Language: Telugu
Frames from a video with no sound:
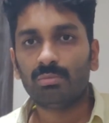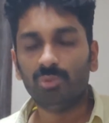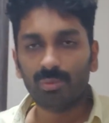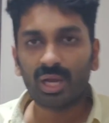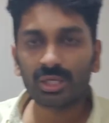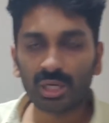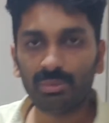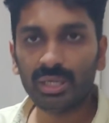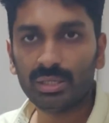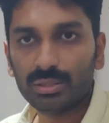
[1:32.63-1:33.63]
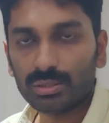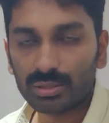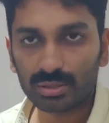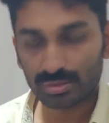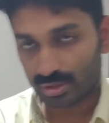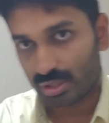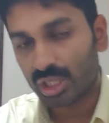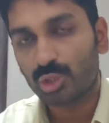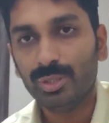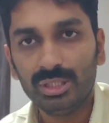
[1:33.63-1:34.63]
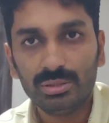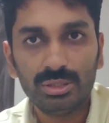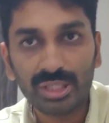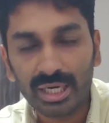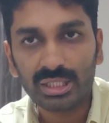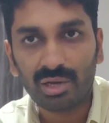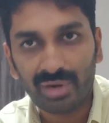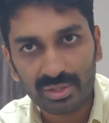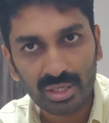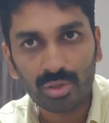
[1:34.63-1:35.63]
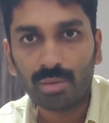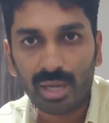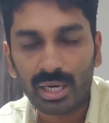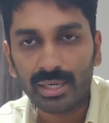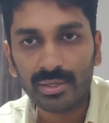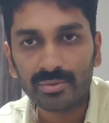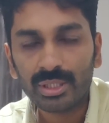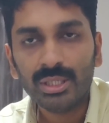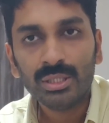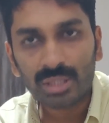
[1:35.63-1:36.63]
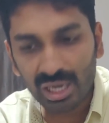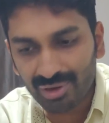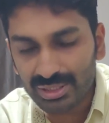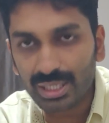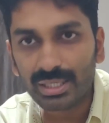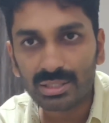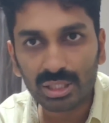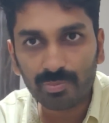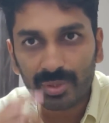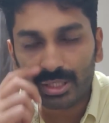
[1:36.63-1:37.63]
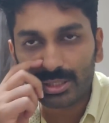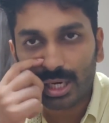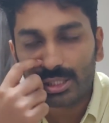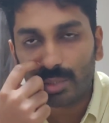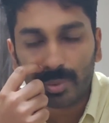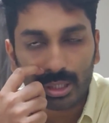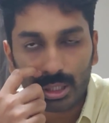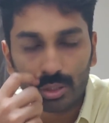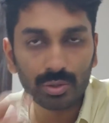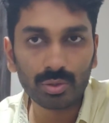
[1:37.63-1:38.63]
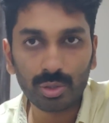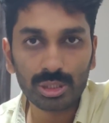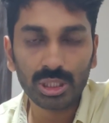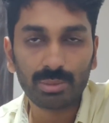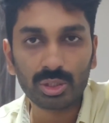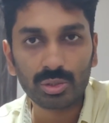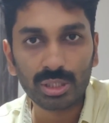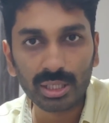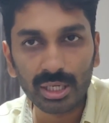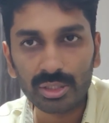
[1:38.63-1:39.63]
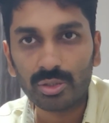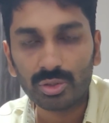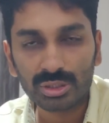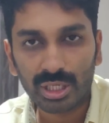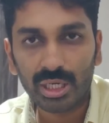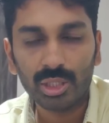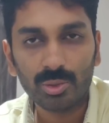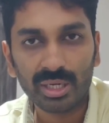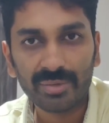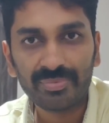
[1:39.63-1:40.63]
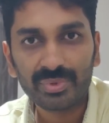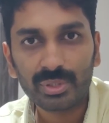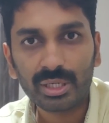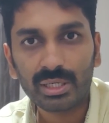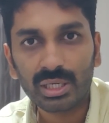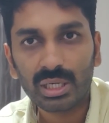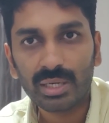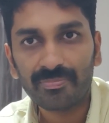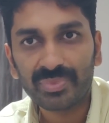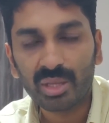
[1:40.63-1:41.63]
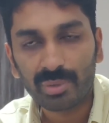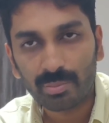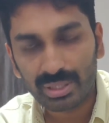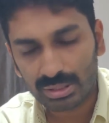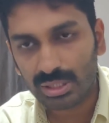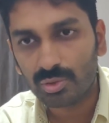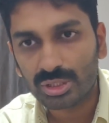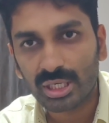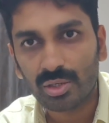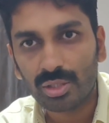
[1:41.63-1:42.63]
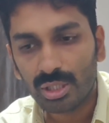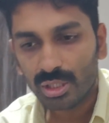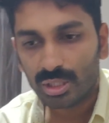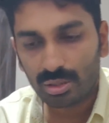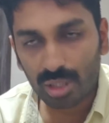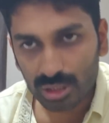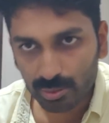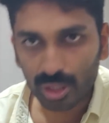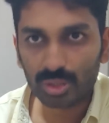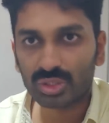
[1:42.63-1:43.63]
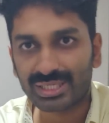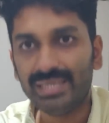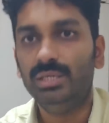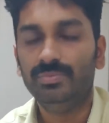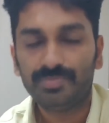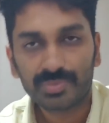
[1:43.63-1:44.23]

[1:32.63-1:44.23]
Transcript: బుమ్రా షామి అశ్విన్ జడేజా వీళ్ళందరినీ కూడా బాగాడు ఐ వాజ్ లిటిల్ సర్ప్రైజ్ అక్షర్ పటేల్ ఎందుకు రోహిత్ శర్మ తొందరగా ఇంట్రడ్యూస్ చేయలేదు అని ఎందుకంటే ఎప్పుడెప్పుడైతే తను వచ్చాడో యూ గట్ ద బాల్ టు స్కిడ్